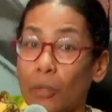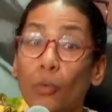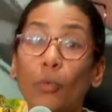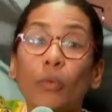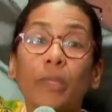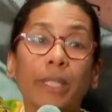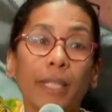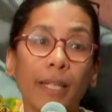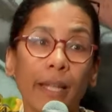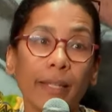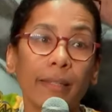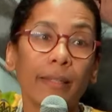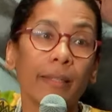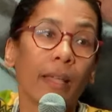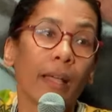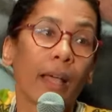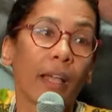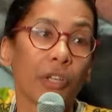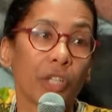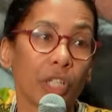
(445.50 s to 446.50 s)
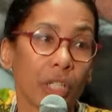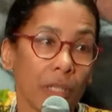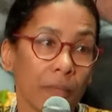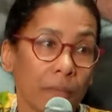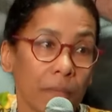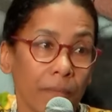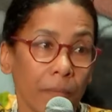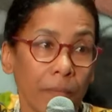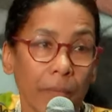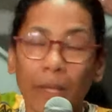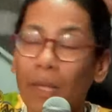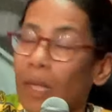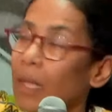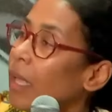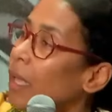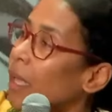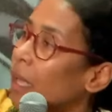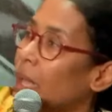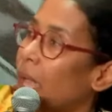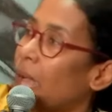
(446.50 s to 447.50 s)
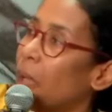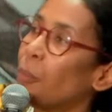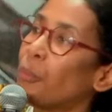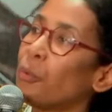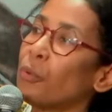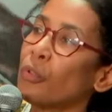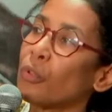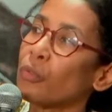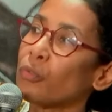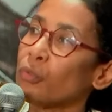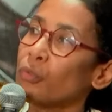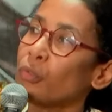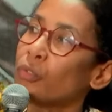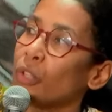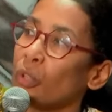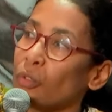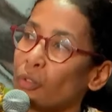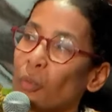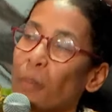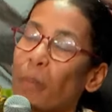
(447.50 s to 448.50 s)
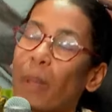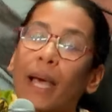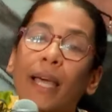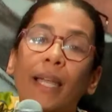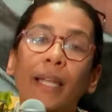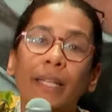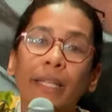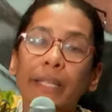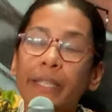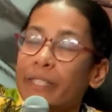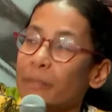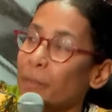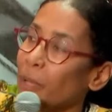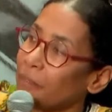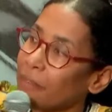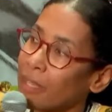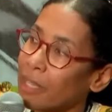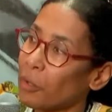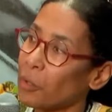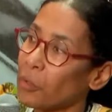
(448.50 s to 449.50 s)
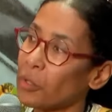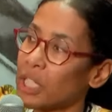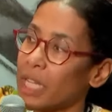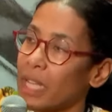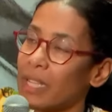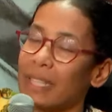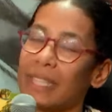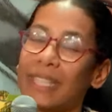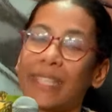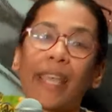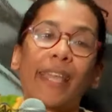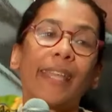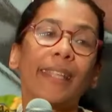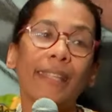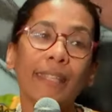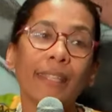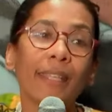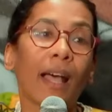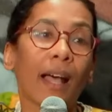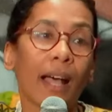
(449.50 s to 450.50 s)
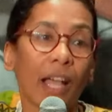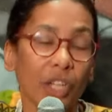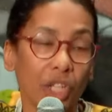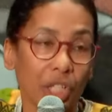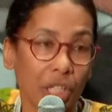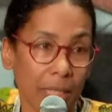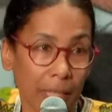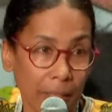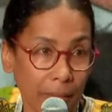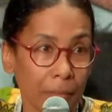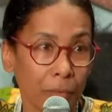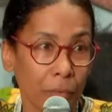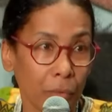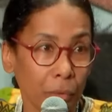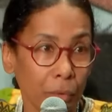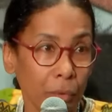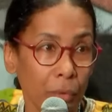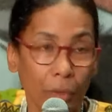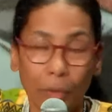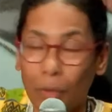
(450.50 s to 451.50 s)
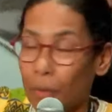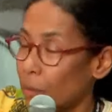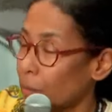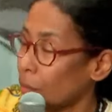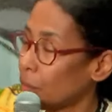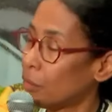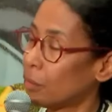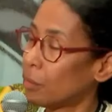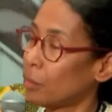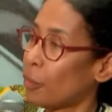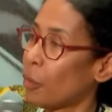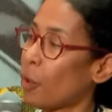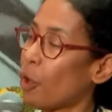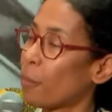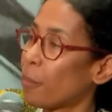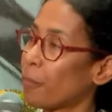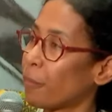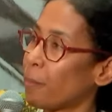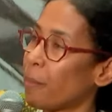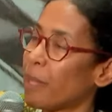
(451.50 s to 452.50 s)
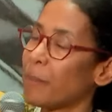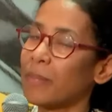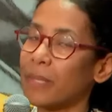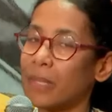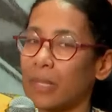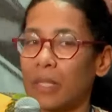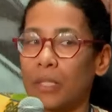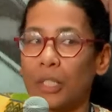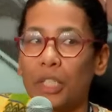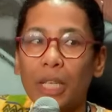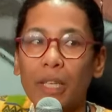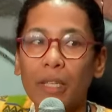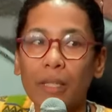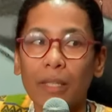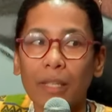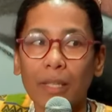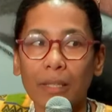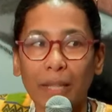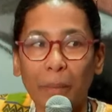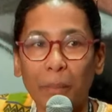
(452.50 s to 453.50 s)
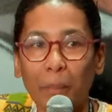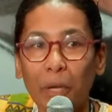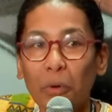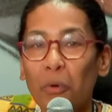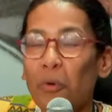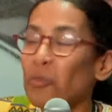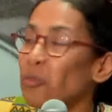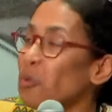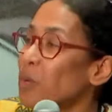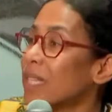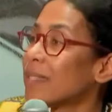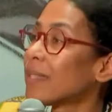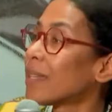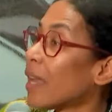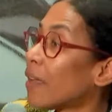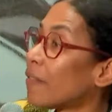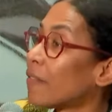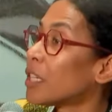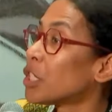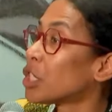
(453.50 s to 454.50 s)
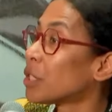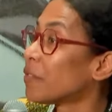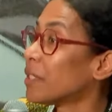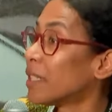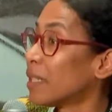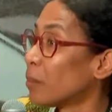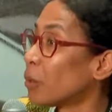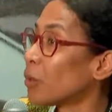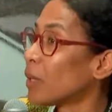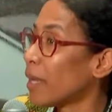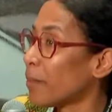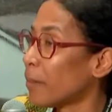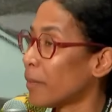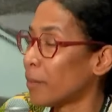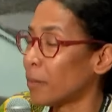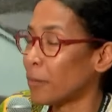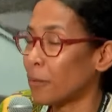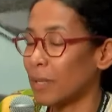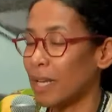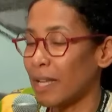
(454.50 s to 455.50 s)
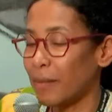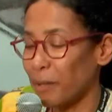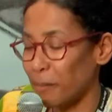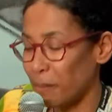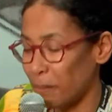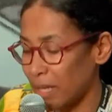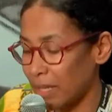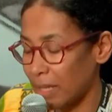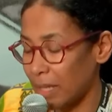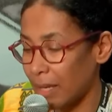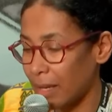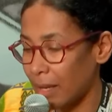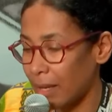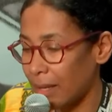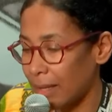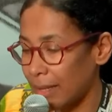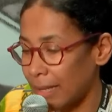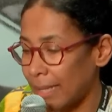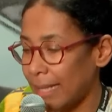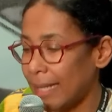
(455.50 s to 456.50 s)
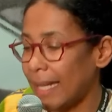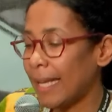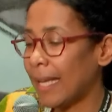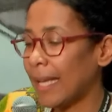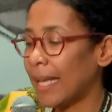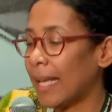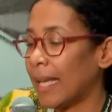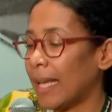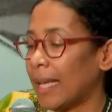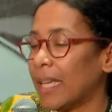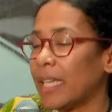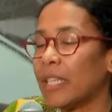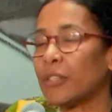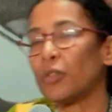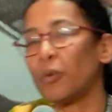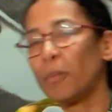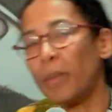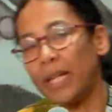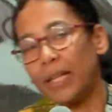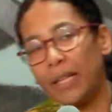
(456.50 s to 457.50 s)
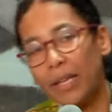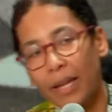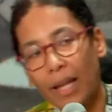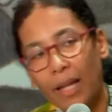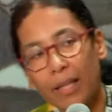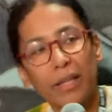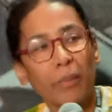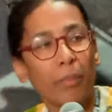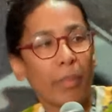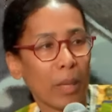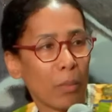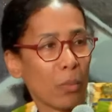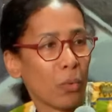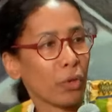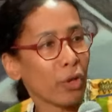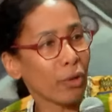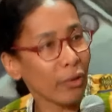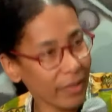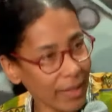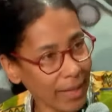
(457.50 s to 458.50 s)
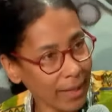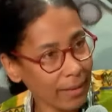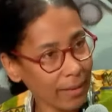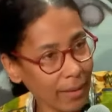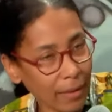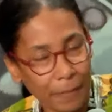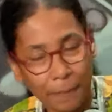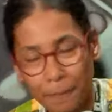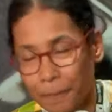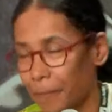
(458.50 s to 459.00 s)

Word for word: dont il a été arraché. Un peu dans une sorte de parallélisme avec Jane qui a été arrachée de, l'Europe, même si Jane n'a pas connu l'esclavage évidemment de la même, manière. Et ce Baneka n'est pas mon ancêtre